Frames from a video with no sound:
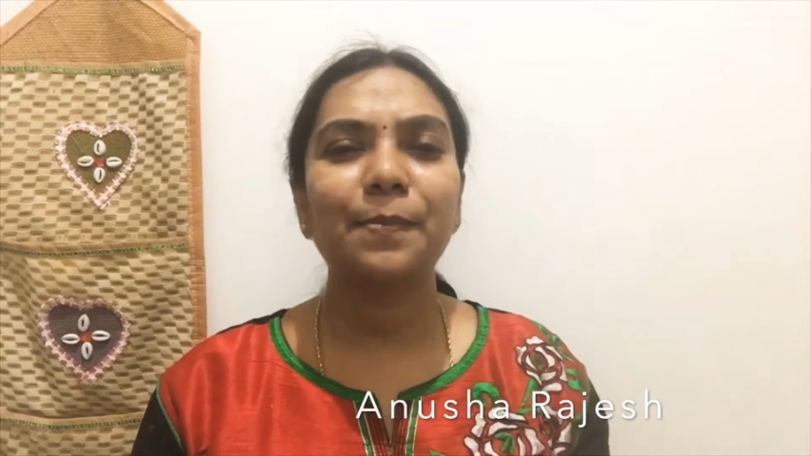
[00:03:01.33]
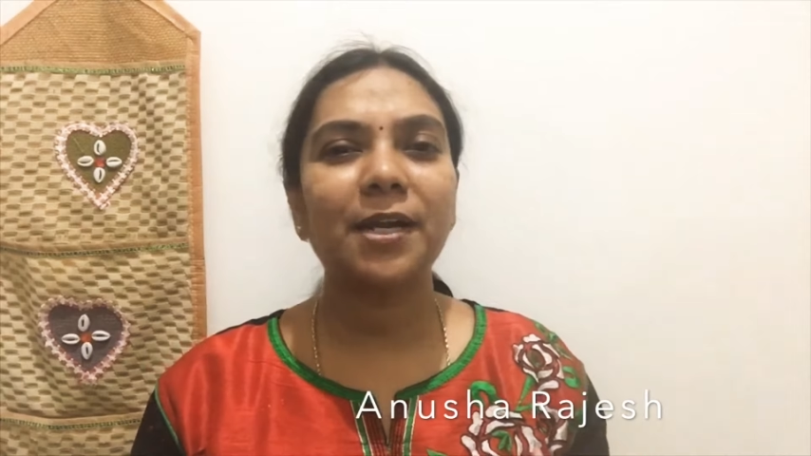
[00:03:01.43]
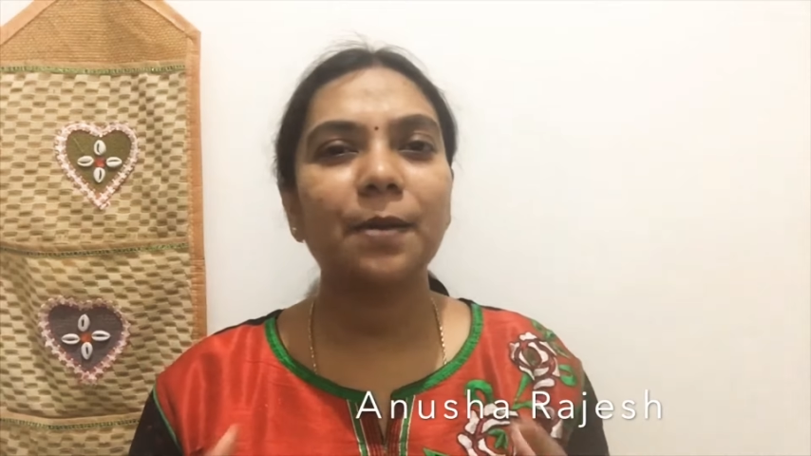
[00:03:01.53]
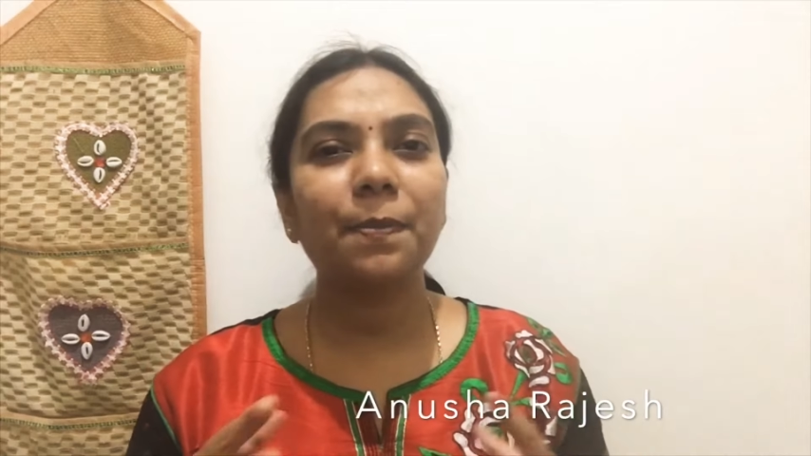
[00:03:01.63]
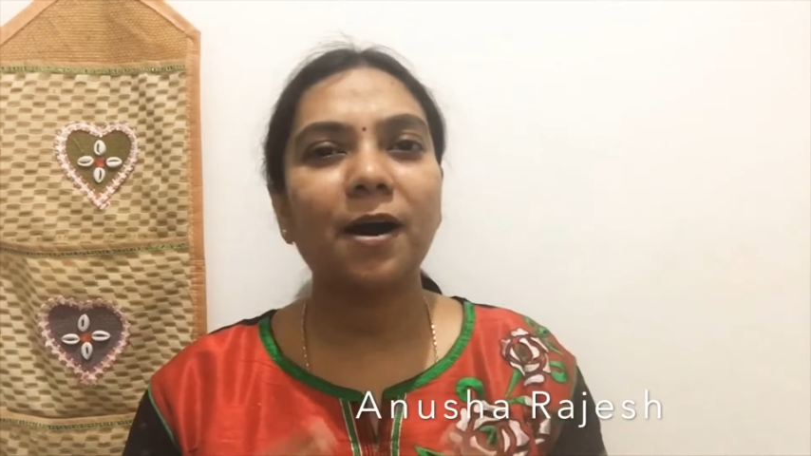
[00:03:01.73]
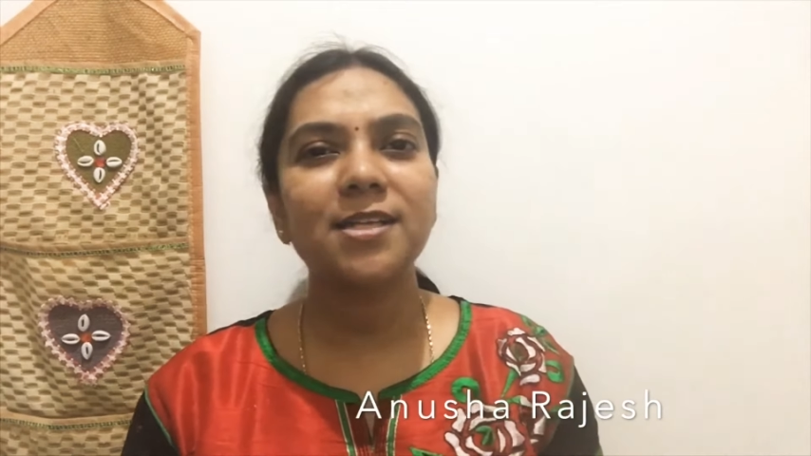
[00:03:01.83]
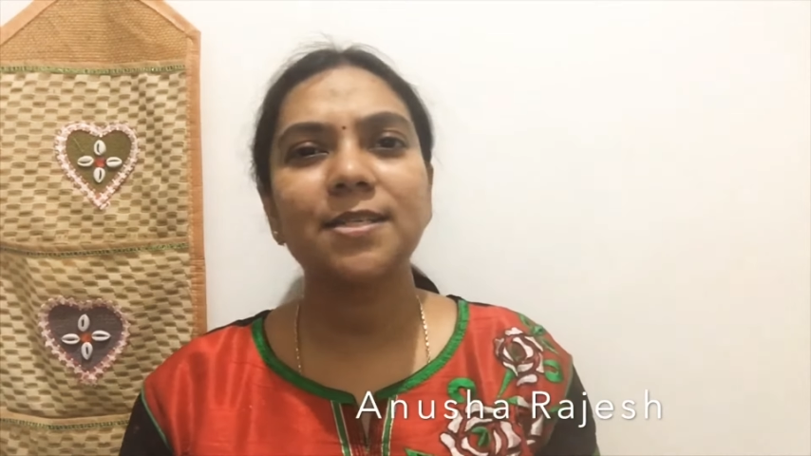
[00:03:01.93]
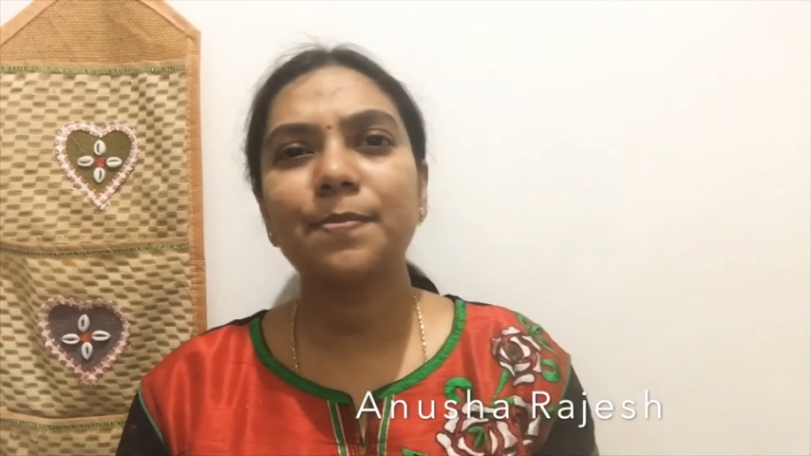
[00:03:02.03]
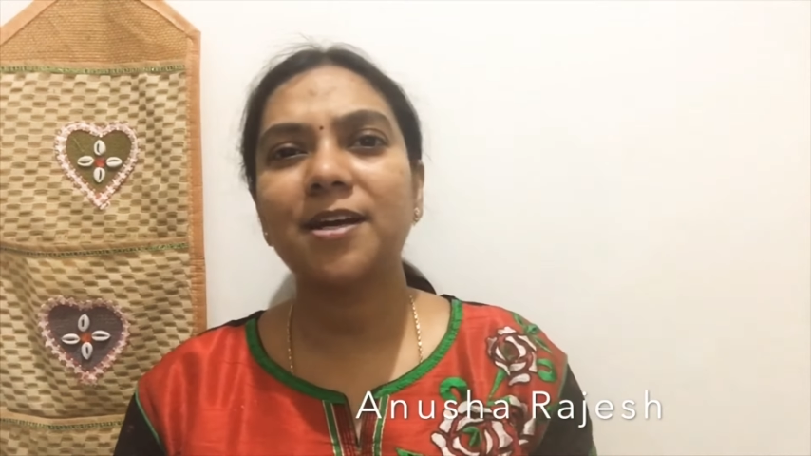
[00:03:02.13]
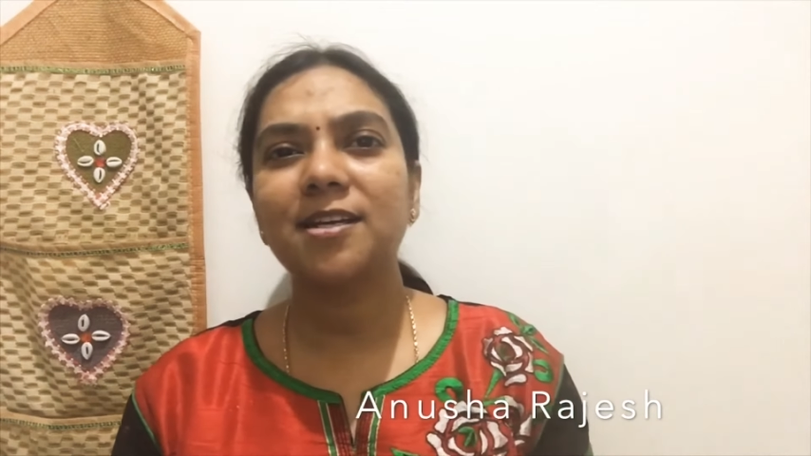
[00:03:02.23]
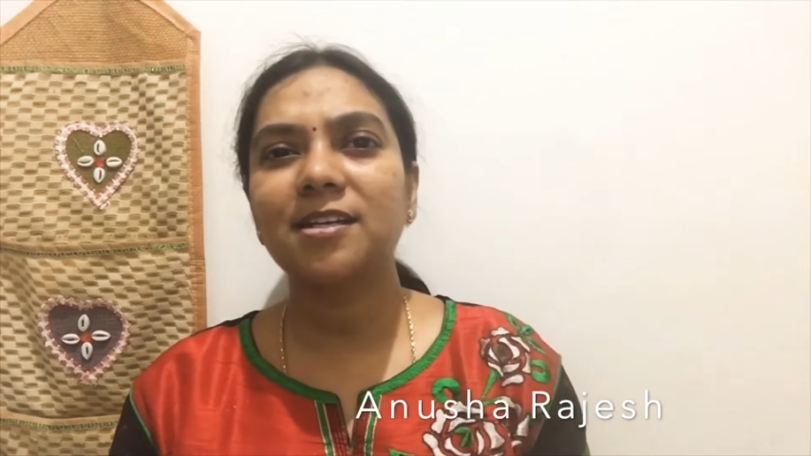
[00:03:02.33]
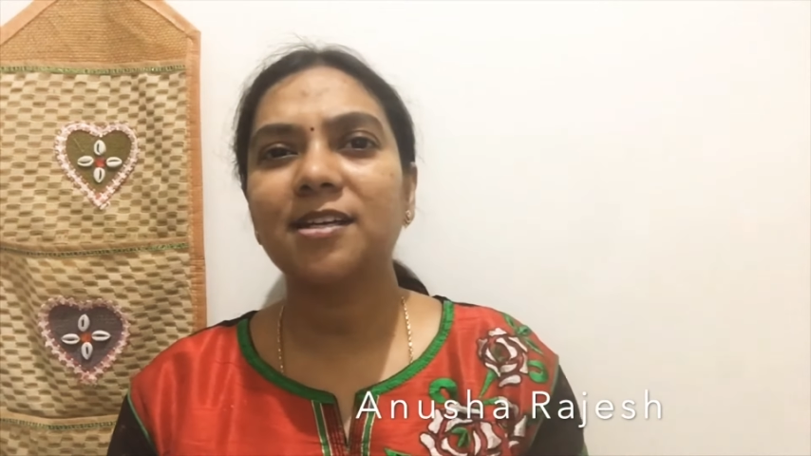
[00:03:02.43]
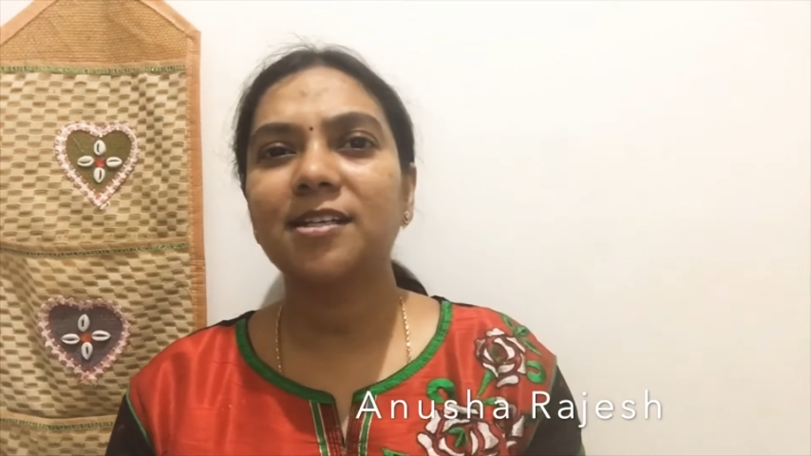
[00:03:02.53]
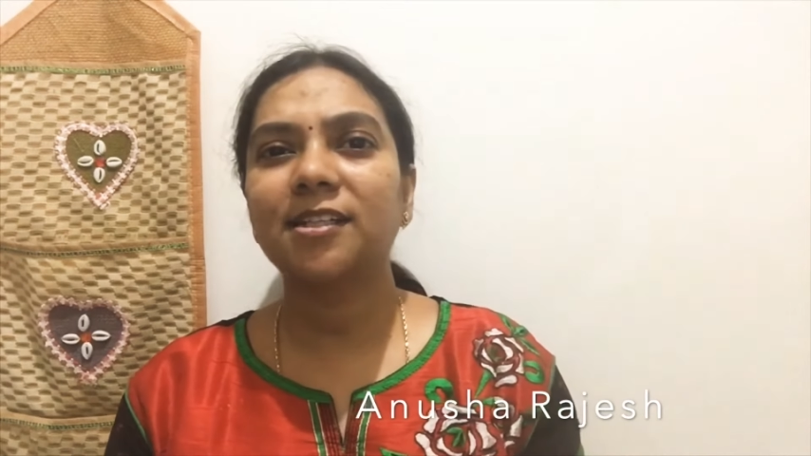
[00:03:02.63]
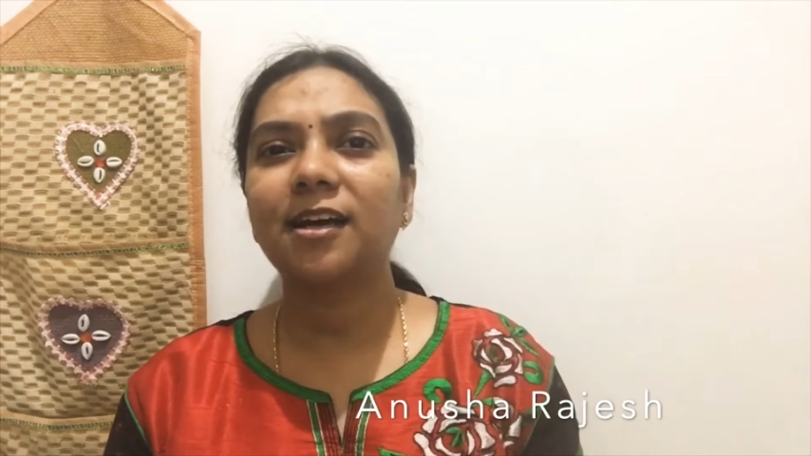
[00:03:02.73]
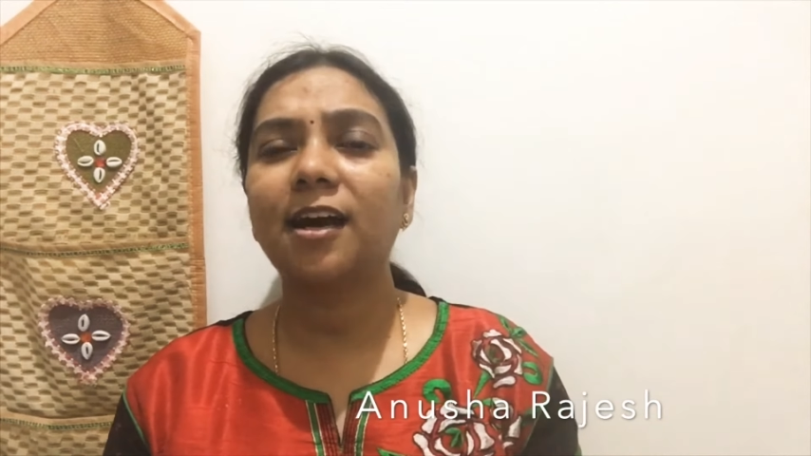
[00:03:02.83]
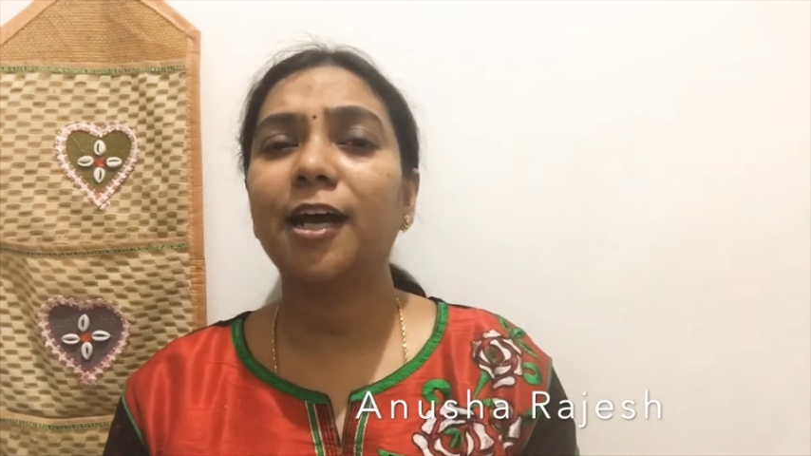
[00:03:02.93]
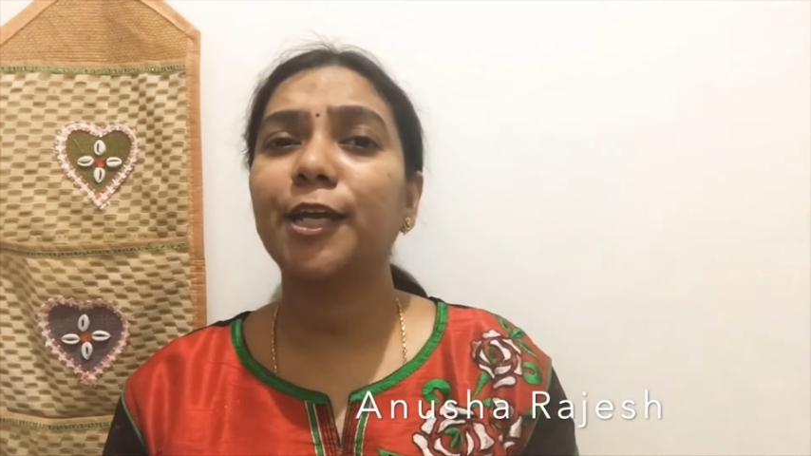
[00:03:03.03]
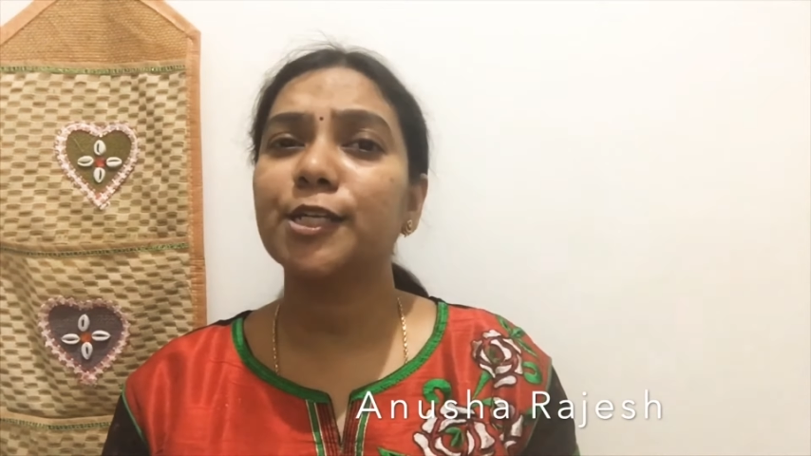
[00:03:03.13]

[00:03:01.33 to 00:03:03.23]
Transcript: என் மேலே பாசமாக இருக்கிறதுக்காக